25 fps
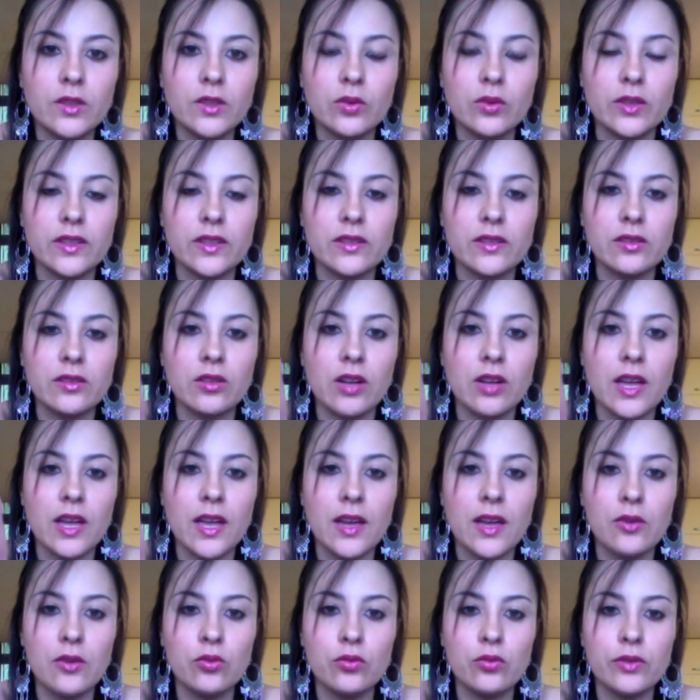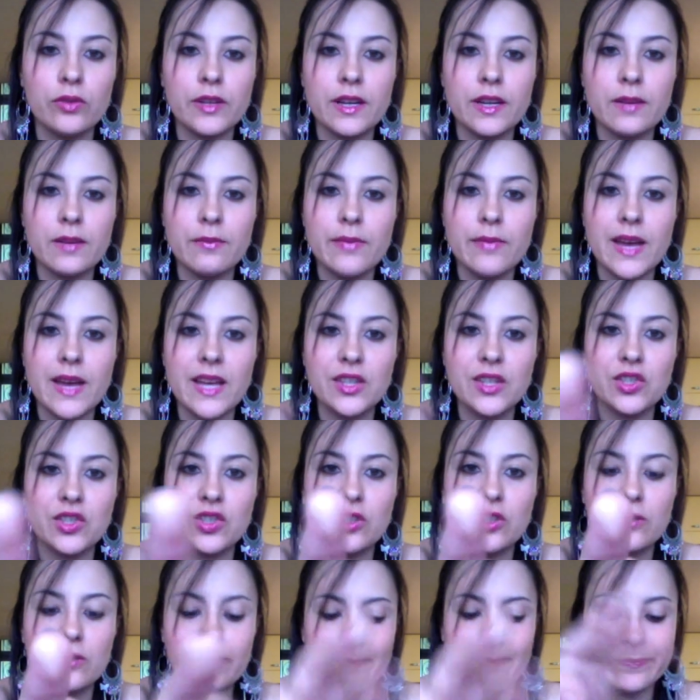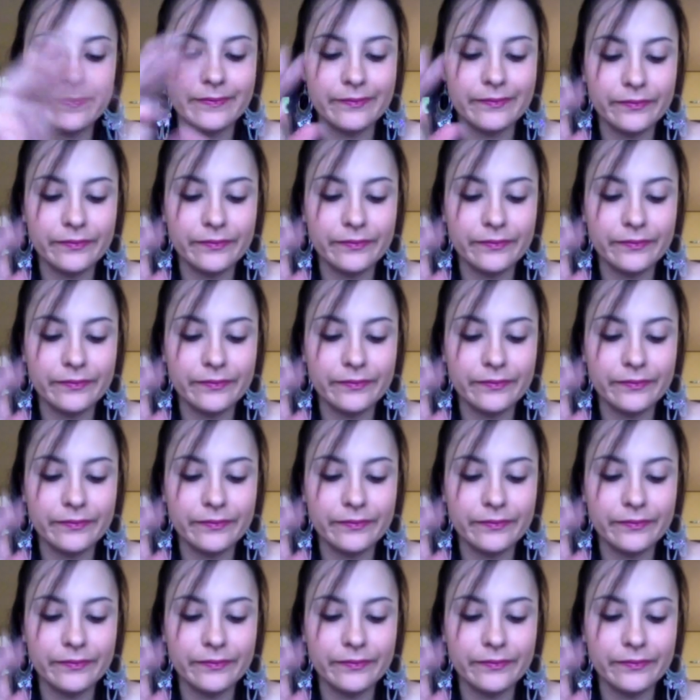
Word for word: Questo è un beige